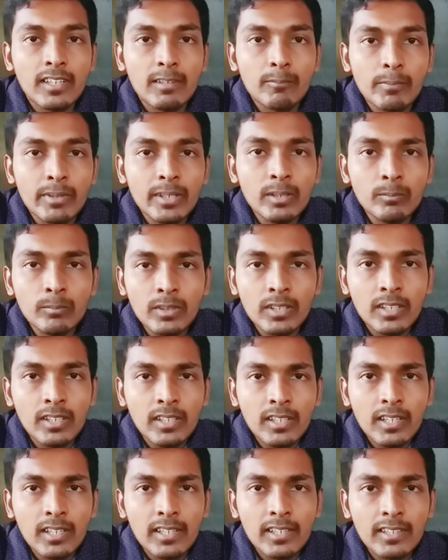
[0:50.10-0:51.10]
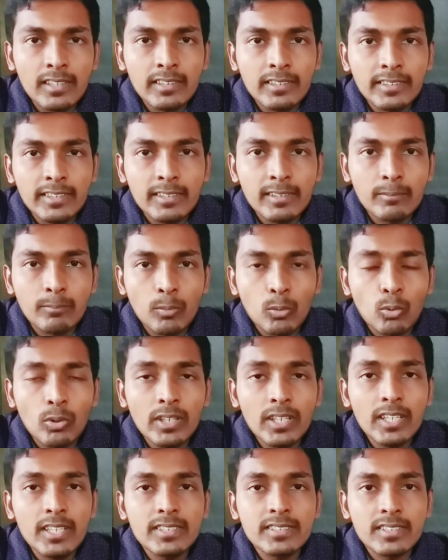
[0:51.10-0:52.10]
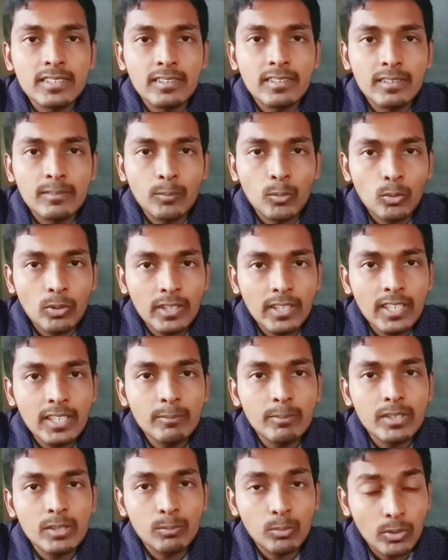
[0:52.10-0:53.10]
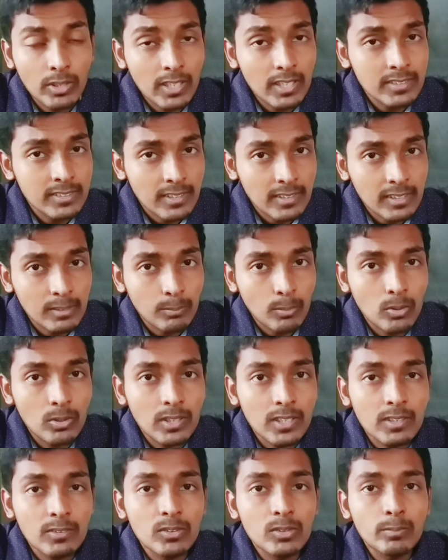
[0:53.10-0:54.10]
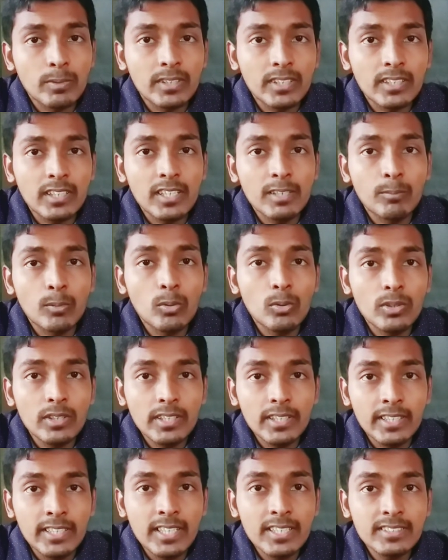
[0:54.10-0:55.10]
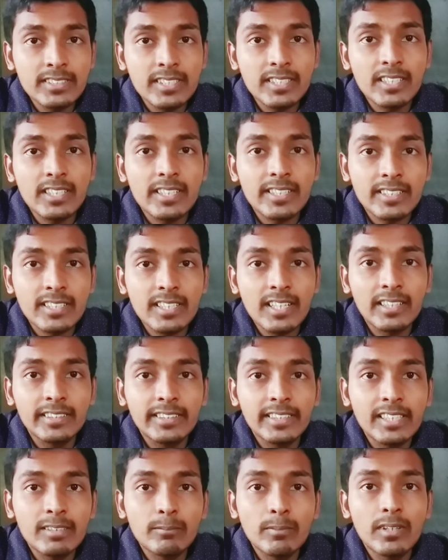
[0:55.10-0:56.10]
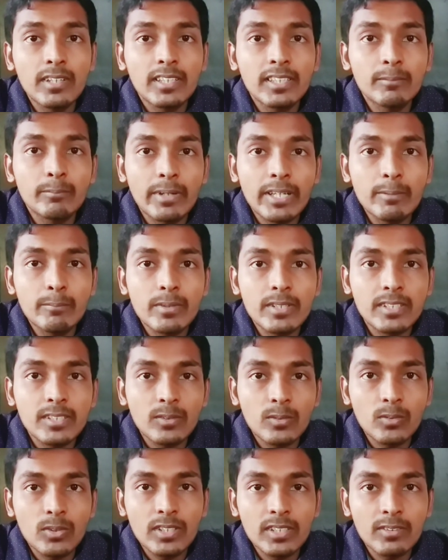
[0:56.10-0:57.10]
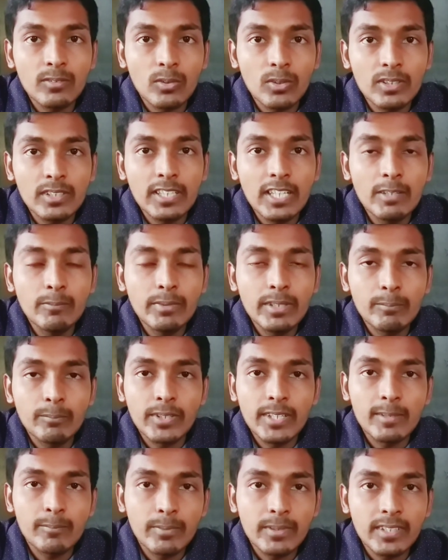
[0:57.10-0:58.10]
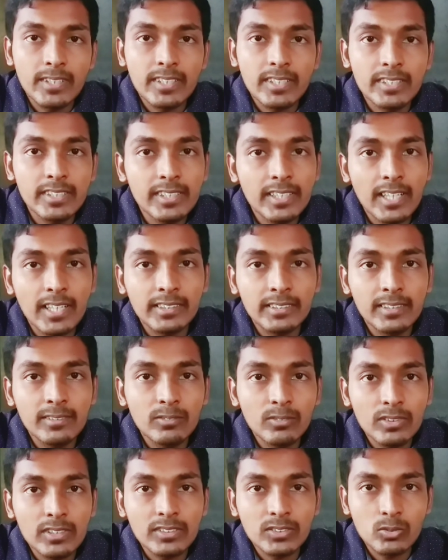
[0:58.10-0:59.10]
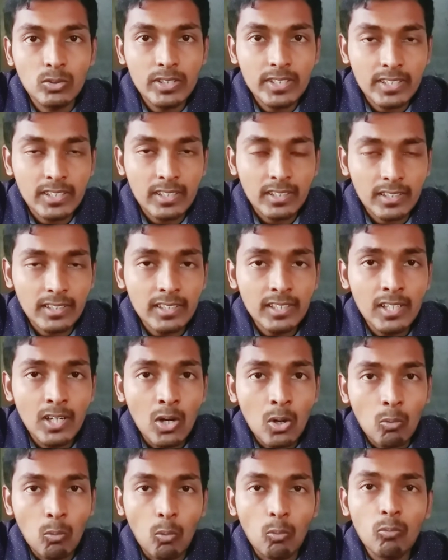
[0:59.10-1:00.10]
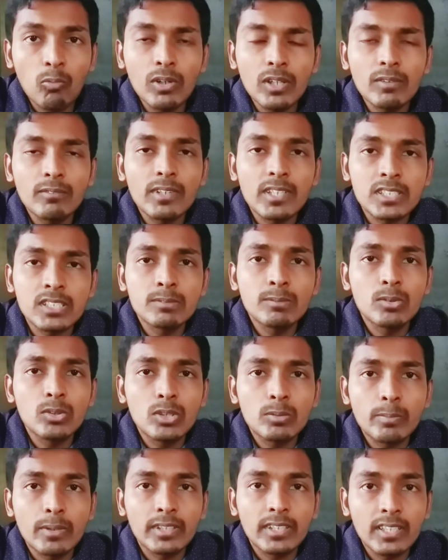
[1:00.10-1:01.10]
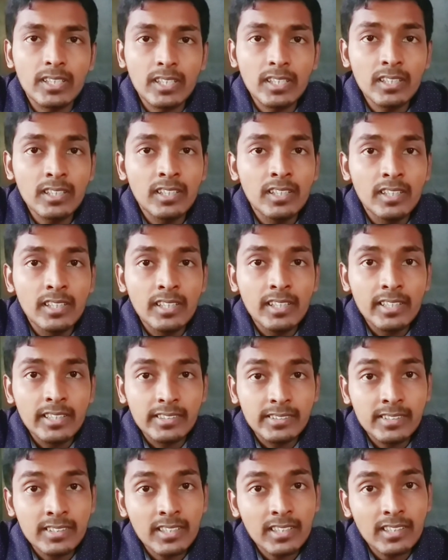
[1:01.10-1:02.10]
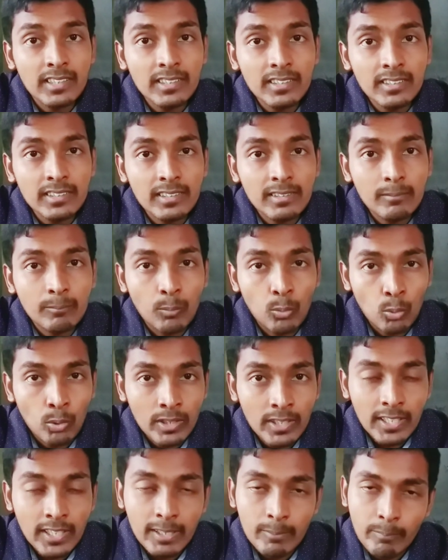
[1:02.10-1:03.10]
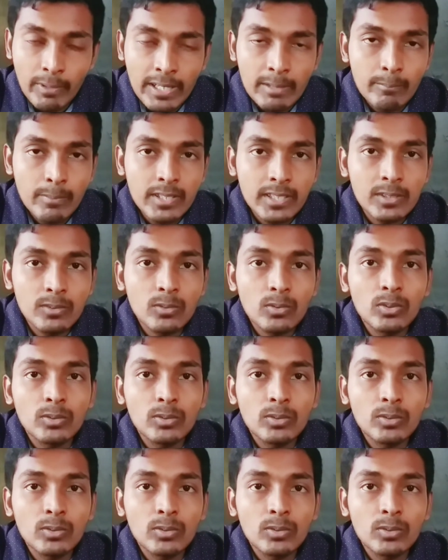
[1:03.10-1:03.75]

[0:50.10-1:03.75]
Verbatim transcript: மேலும் இந்த புகையிலை சா புகையிலை மற்றும் புகையிலை சார்ந்த பொருட்களை வந்து பார்த்திங்கன்னா இப்போது இளைஞர்கள் இடத்துல அதிகமாக பயன்படுத்தக்கூடிய ஒரு நிலைமை இப்போ ஏற்பட்டிருக்கு அதை அவங்க சொல்லியிருக்காங்க ஒவ்வொரு வருஷமும் வந்து பார்த்திங்கன்னா இதனால் புகையிலையை பயன்படுத்தவங்க